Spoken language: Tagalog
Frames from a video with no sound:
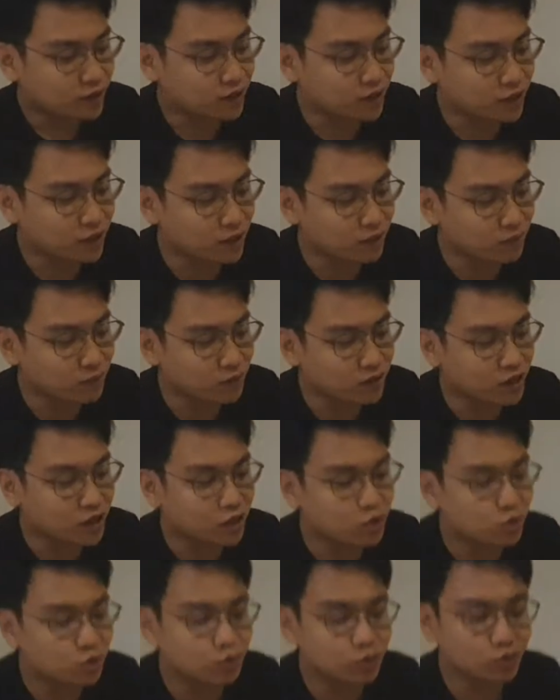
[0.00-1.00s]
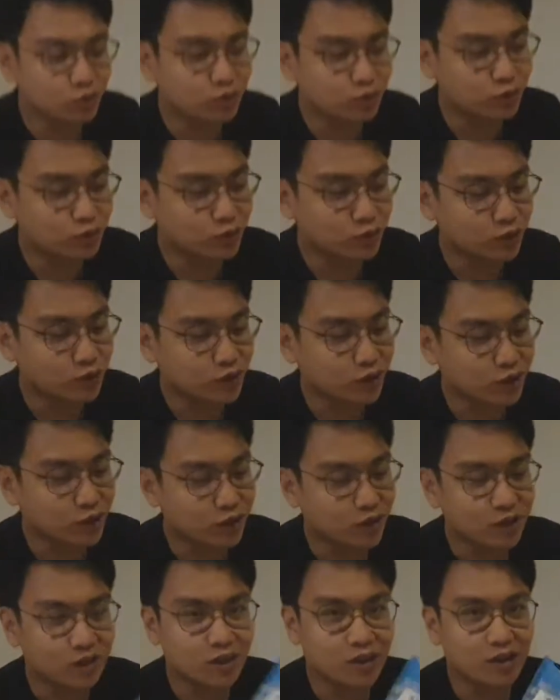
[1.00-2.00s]
cream keju,
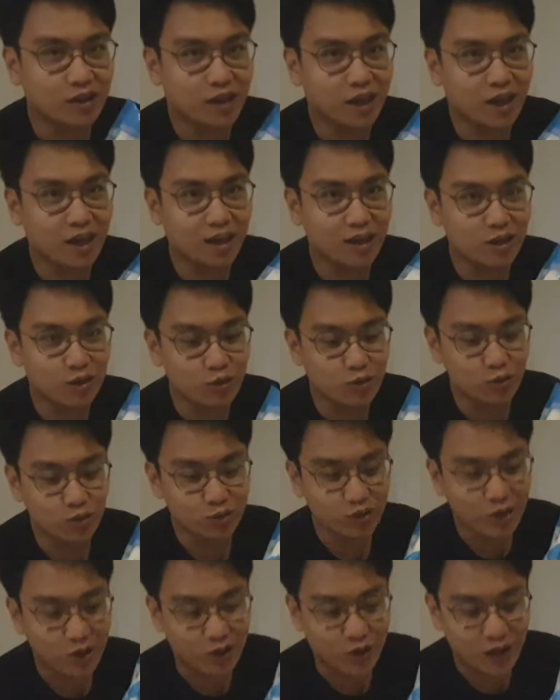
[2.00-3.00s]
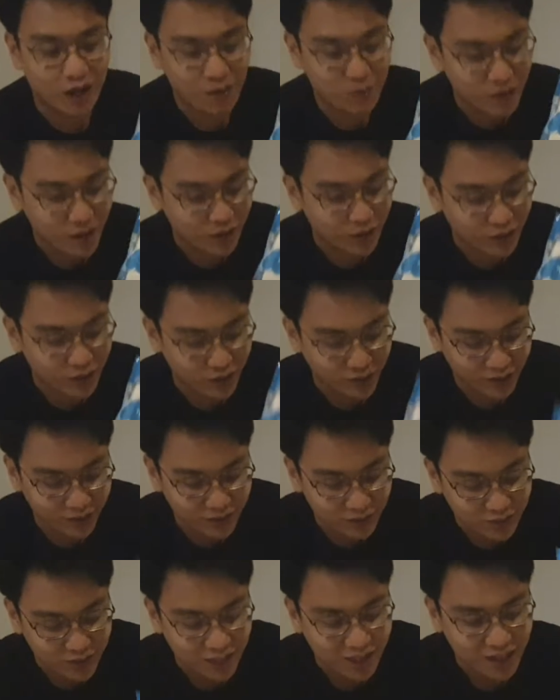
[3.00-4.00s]
KU, e hindi ko alam ano
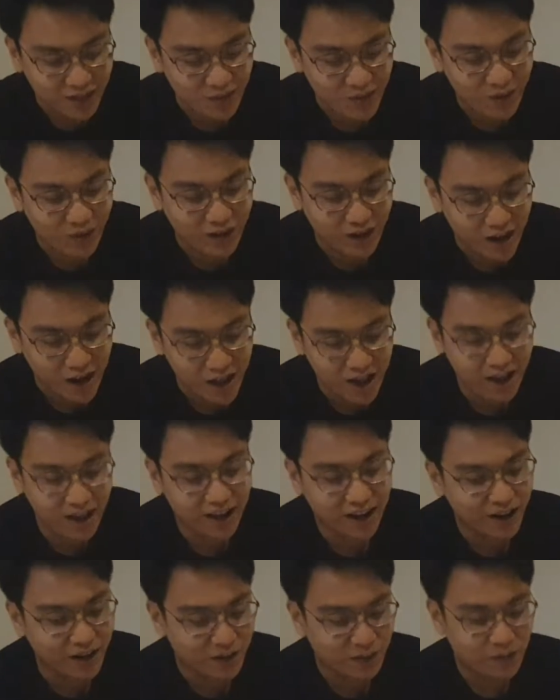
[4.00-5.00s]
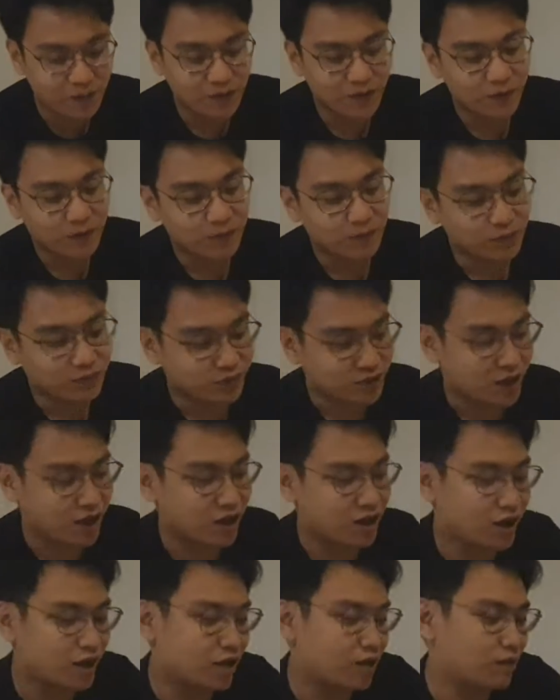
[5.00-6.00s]
yun. Titikman ko na lang
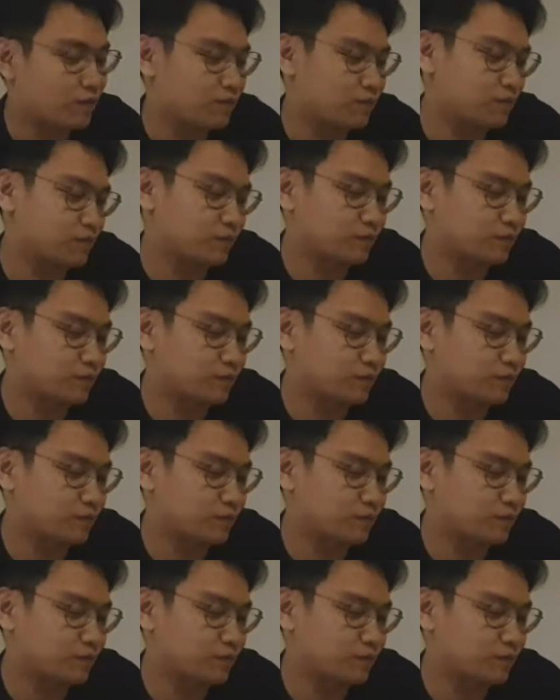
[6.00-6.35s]
um,